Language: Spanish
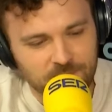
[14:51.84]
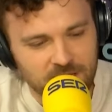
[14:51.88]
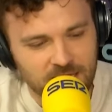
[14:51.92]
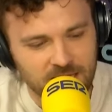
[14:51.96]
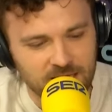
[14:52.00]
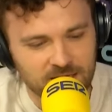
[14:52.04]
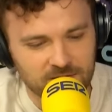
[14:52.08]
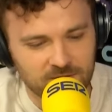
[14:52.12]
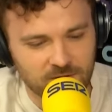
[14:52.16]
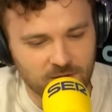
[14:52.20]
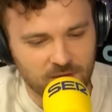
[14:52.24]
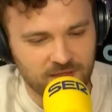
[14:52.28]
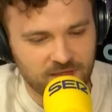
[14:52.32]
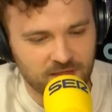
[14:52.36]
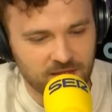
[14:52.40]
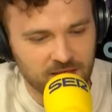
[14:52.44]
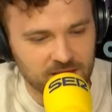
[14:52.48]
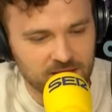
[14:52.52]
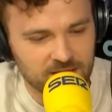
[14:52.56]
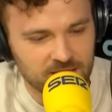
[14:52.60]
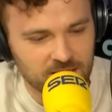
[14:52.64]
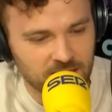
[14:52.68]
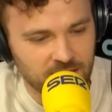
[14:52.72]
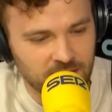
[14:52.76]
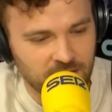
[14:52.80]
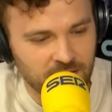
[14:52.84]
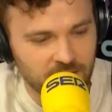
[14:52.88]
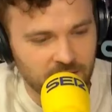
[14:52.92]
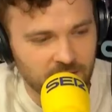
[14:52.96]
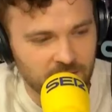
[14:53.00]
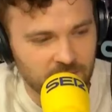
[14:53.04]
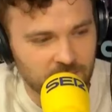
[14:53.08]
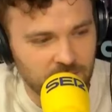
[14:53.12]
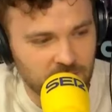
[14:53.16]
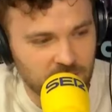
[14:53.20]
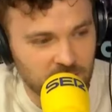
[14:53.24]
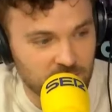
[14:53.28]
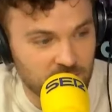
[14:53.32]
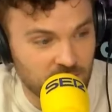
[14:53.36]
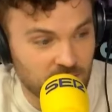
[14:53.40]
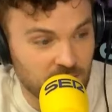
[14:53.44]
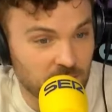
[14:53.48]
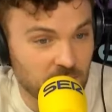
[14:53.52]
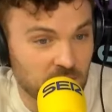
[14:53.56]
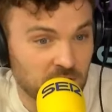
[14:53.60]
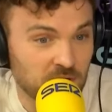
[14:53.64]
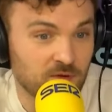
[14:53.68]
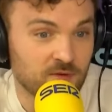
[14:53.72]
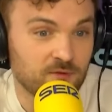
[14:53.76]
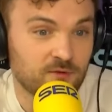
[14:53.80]
Entonces, eh, pero sí,
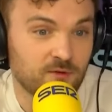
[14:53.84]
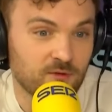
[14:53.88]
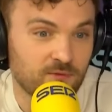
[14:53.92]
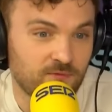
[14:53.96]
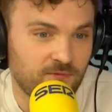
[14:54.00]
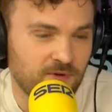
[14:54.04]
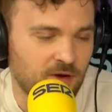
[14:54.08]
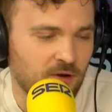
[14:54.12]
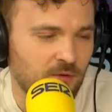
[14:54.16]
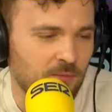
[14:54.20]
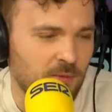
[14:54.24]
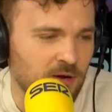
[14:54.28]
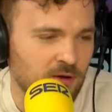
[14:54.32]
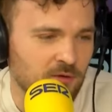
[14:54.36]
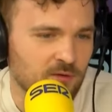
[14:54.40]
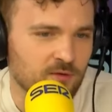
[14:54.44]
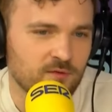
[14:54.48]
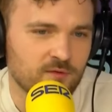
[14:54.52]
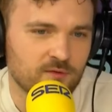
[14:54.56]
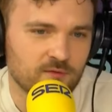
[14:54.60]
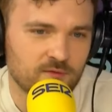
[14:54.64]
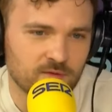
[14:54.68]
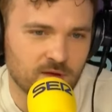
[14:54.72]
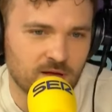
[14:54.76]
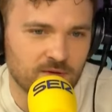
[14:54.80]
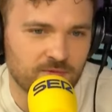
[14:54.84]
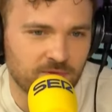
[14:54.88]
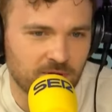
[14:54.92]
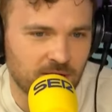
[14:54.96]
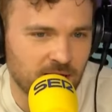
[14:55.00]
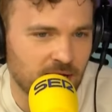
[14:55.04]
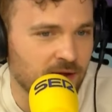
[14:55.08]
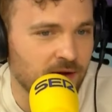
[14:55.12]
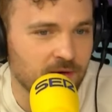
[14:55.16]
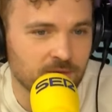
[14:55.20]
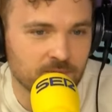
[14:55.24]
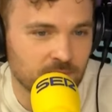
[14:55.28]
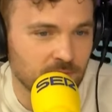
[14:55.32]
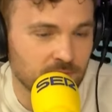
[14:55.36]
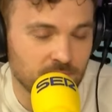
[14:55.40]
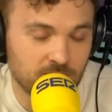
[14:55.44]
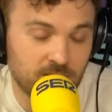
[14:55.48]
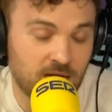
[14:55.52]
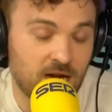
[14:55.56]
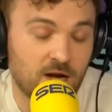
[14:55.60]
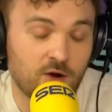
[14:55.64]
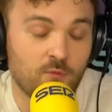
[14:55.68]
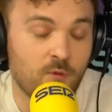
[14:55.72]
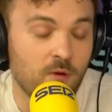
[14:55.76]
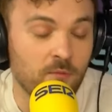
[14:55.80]
bueno, estos fenómenos al final
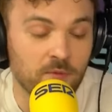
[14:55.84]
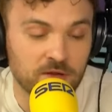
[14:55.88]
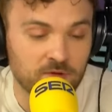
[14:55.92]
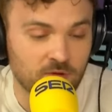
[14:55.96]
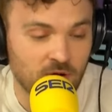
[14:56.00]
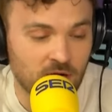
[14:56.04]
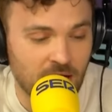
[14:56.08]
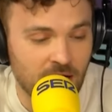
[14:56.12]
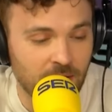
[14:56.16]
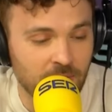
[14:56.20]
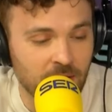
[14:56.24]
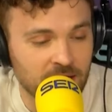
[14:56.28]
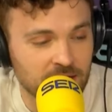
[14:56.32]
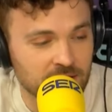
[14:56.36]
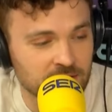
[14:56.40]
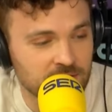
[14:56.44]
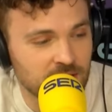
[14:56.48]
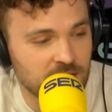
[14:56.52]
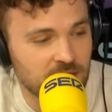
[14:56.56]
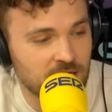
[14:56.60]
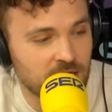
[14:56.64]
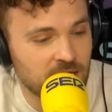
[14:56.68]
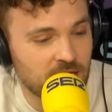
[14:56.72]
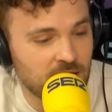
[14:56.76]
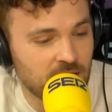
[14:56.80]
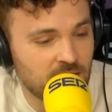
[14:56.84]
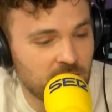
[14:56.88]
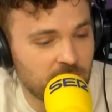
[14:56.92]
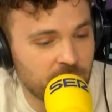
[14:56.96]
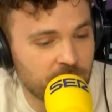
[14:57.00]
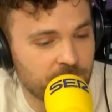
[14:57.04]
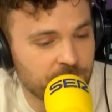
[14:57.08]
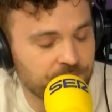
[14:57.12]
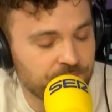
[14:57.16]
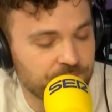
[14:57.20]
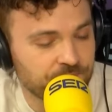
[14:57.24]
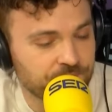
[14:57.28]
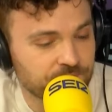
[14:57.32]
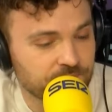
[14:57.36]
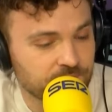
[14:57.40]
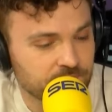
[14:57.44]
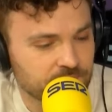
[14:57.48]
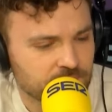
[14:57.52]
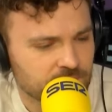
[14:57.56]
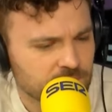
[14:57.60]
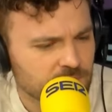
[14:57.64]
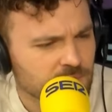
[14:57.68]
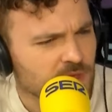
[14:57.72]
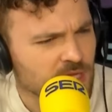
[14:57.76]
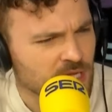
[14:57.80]
en algún momento acaban y
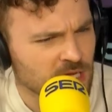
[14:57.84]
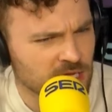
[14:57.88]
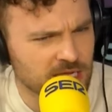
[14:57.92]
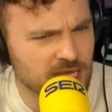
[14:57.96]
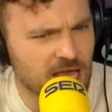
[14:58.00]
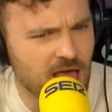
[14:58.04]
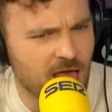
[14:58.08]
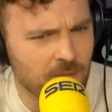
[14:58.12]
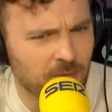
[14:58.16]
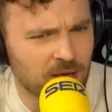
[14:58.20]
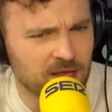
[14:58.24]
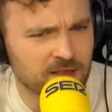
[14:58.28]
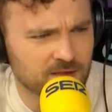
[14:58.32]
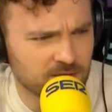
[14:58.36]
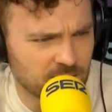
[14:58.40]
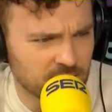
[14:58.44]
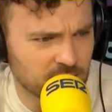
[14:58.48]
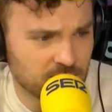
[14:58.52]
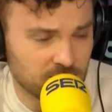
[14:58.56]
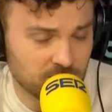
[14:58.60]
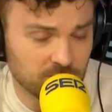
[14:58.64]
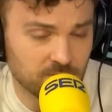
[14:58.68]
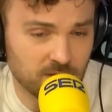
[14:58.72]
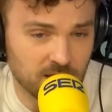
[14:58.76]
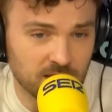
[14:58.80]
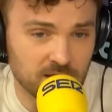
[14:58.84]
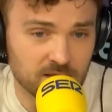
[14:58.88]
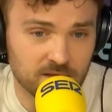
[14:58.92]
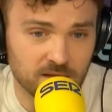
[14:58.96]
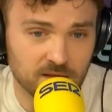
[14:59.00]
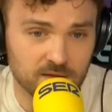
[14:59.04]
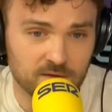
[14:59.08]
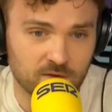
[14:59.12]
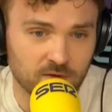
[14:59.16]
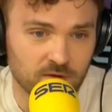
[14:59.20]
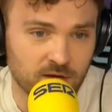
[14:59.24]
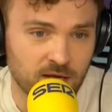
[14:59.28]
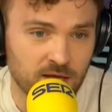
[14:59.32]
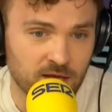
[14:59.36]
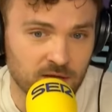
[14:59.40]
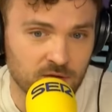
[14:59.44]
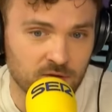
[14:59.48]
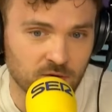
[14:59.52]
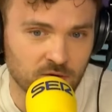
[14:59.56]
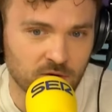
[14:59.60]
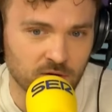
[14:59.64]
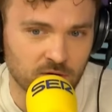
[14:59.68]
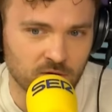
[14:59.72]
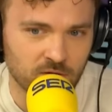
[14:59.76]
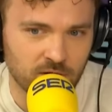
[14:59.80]
y además, insisto que
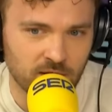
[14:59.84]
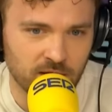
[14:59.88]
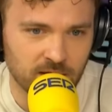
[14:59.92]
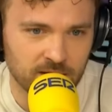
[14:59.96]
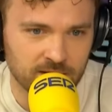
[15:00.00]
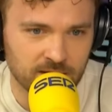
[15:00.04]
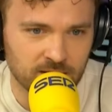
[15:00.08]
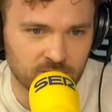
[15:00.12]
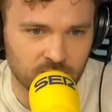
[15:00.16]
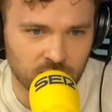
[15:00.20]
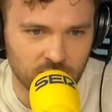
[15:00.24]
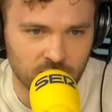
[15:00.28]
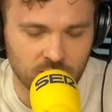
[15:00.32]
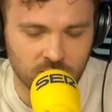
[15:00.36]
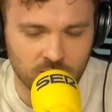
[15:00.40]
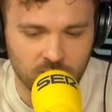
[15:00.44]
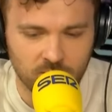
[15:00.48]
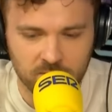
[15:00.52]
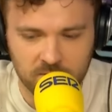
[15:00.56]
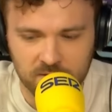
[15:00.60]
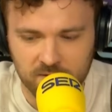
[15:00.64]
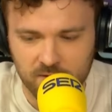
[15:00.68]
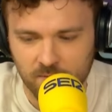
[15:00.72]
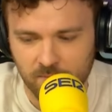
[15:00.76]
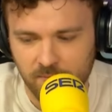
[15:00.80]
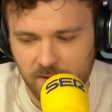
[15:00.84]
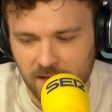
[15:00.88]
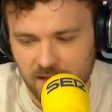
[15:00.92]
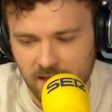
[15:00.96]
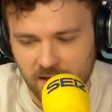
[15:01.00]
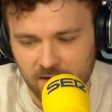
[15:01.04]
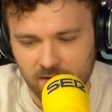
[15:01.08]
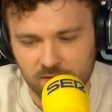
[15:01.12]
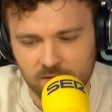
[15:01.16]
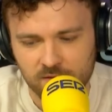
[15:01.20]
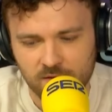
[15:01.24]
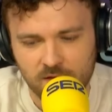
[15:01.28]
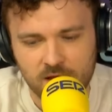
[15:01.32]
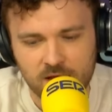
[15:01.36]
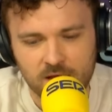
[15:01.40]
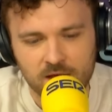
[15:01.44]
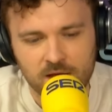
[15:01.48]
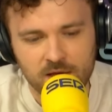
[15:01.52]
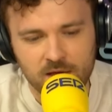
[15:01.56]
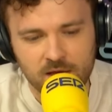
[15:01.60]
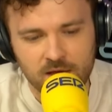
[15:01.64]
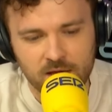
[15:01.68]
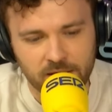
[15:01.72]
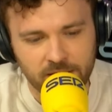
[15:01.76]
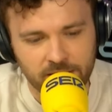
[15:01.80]
yo creo que tanto yo como mis compañeros
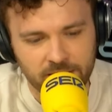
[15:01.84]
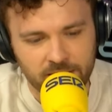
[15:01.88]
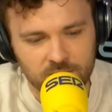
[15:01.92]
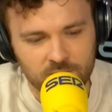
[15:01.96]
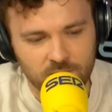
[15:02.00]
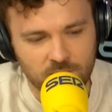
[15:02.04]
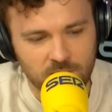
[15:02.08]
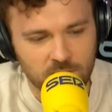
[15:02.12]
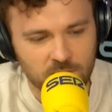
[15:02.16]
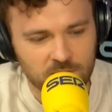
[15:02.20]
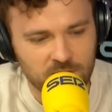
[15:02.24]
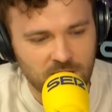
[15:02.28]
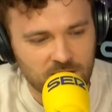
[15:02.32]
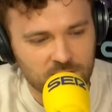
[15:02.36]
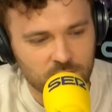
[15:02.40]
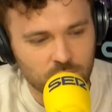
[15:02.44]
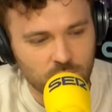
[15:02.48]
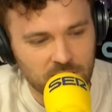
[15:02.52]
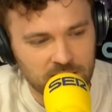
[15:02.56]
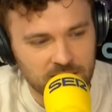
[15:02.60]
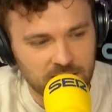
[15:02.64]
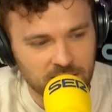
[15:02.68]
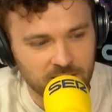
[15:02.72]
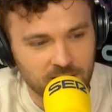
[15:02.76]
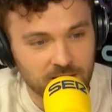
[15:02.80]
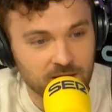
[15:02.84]
eh, tuvimos la suerte